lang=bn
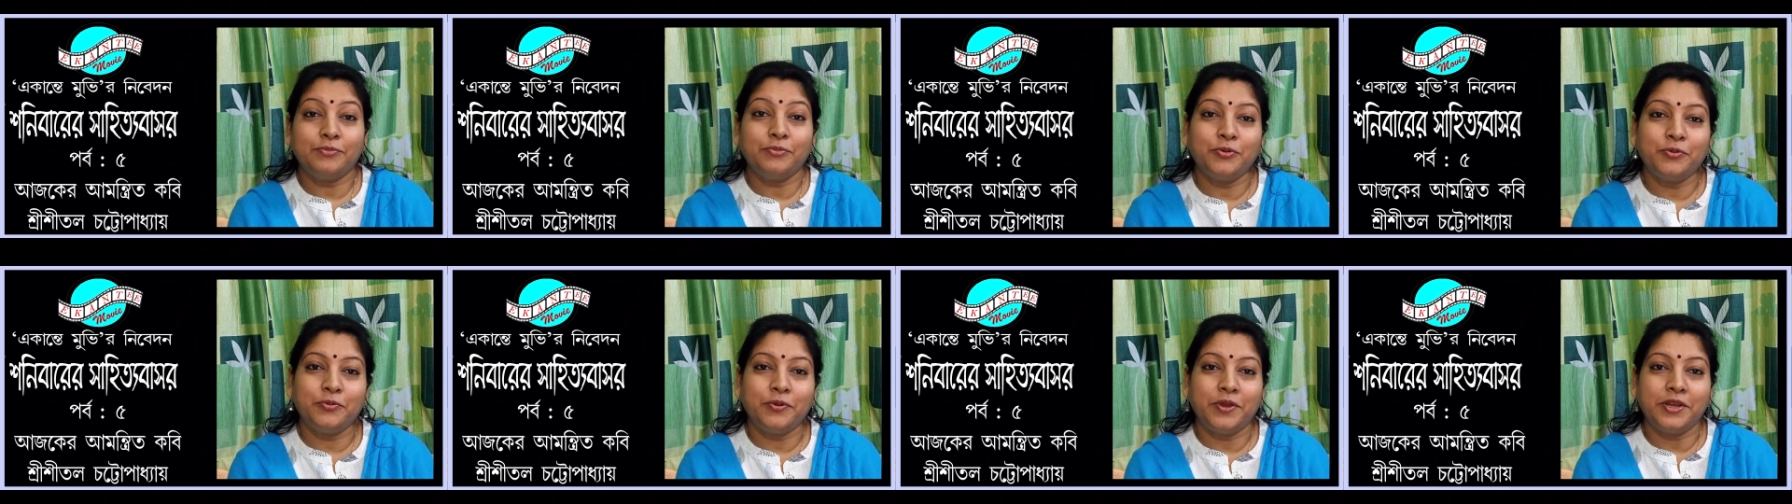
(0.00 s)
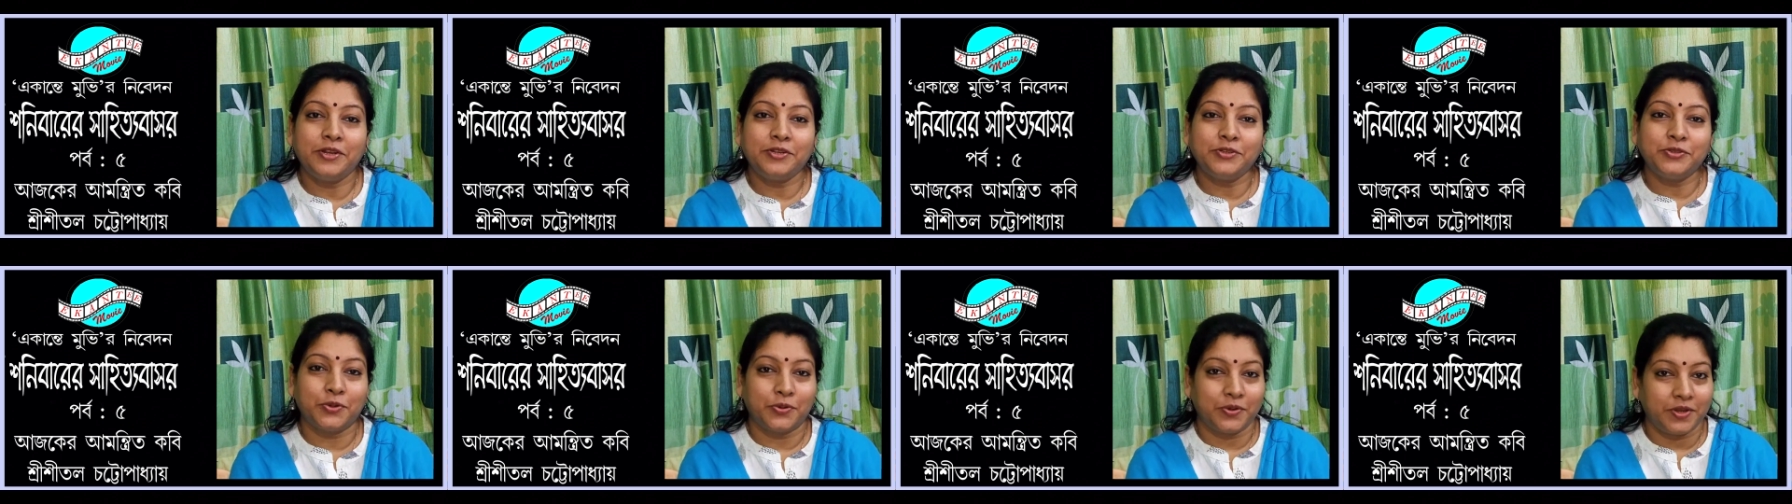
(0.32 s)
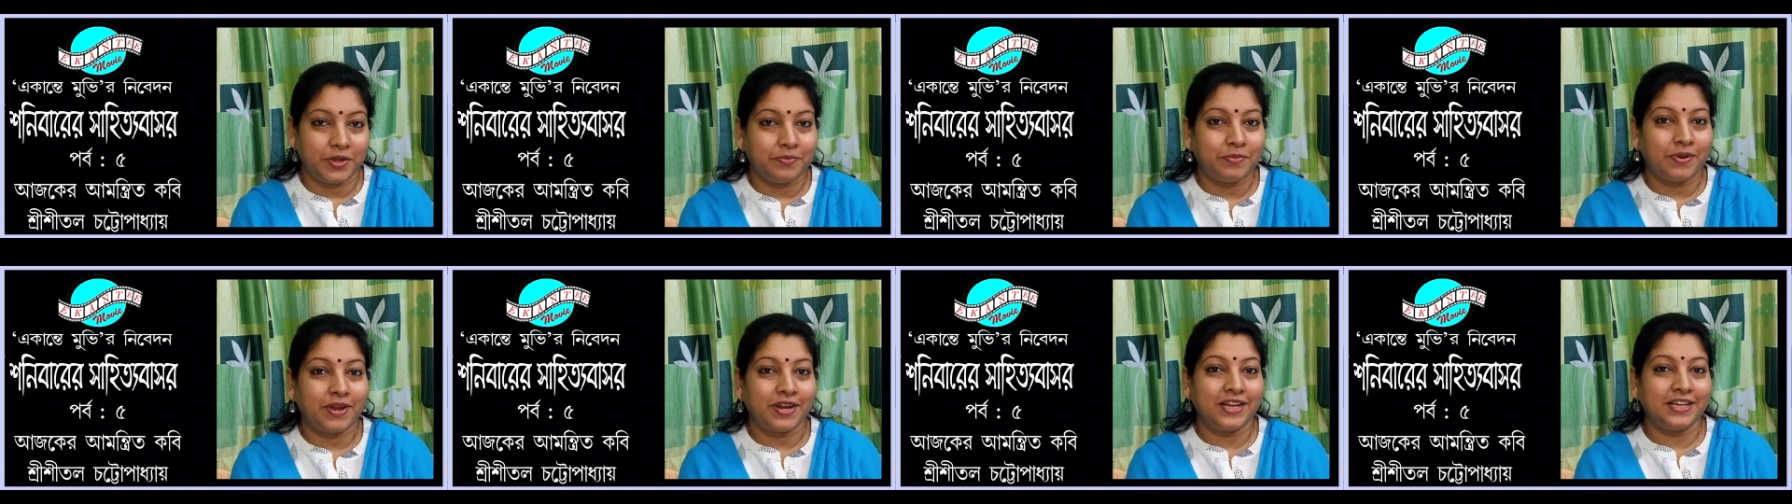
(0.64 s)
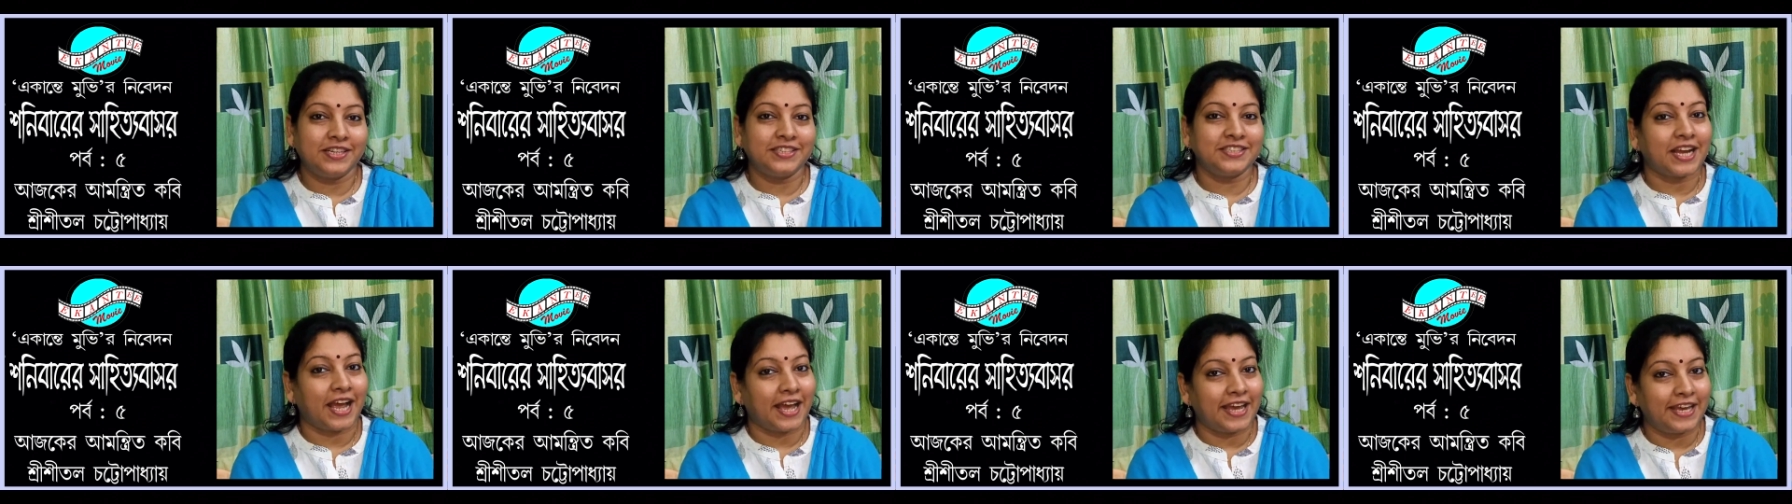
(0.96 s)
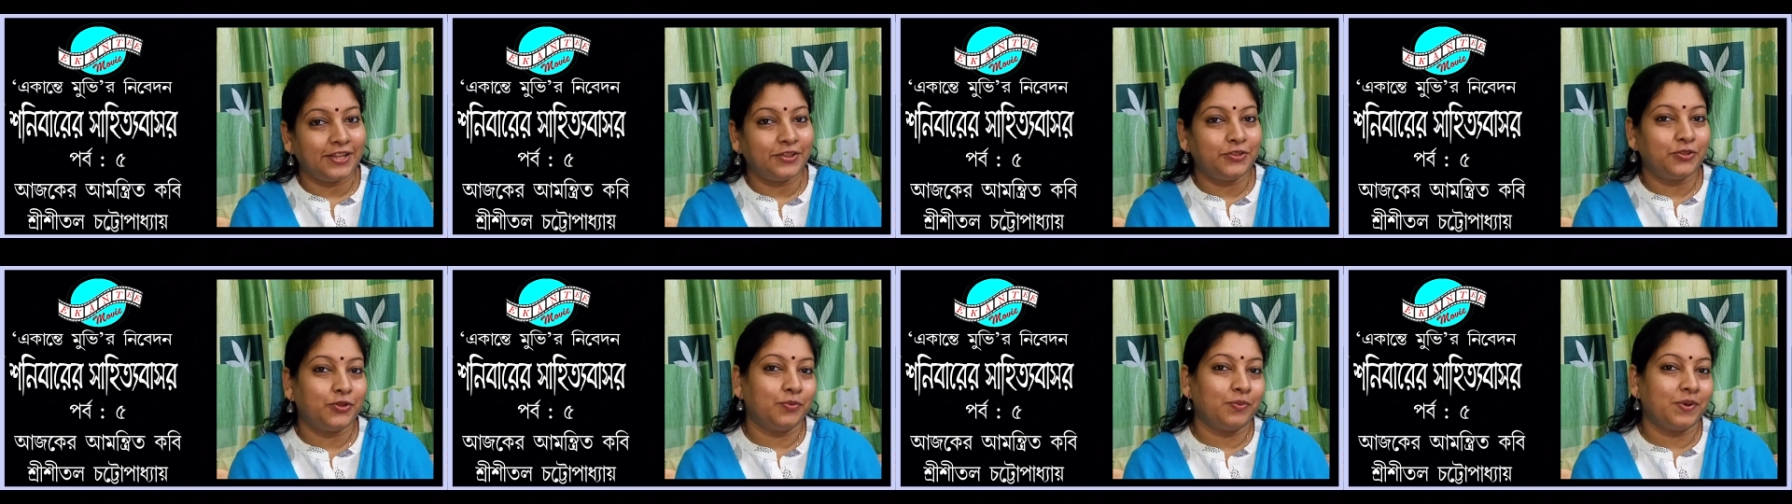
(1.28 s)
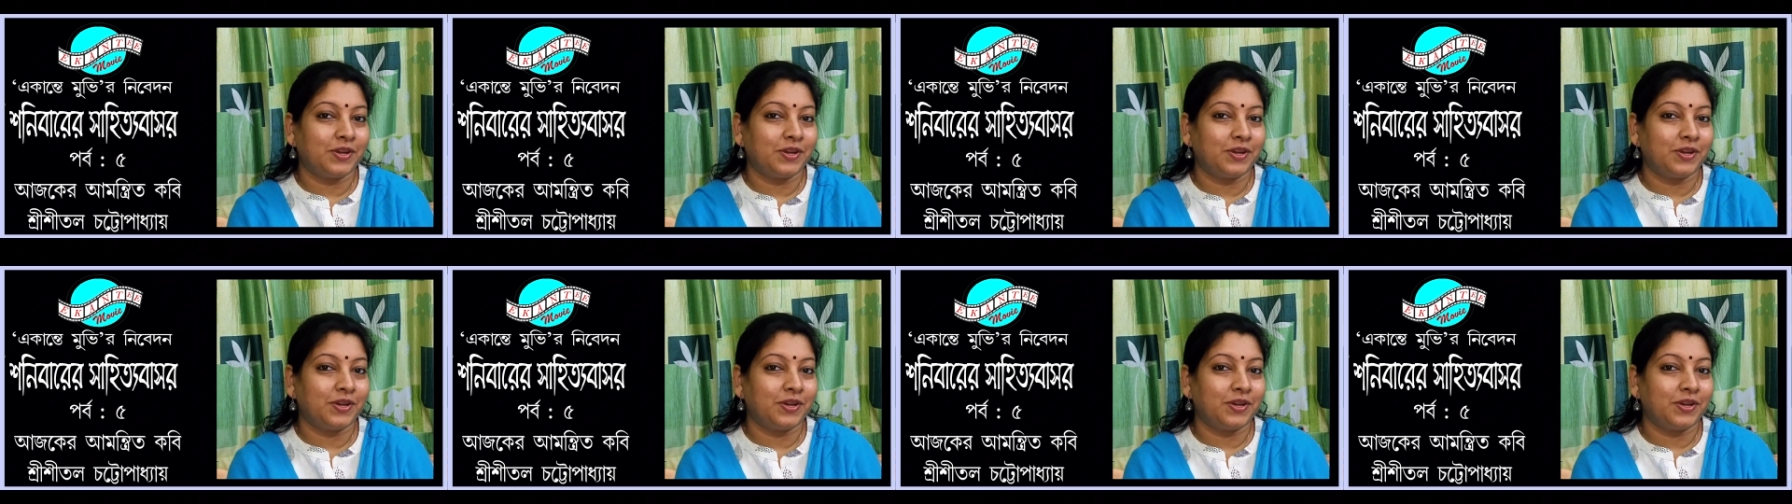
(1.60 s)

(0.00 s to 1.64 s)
মুভির শনিবারের সাহিত্য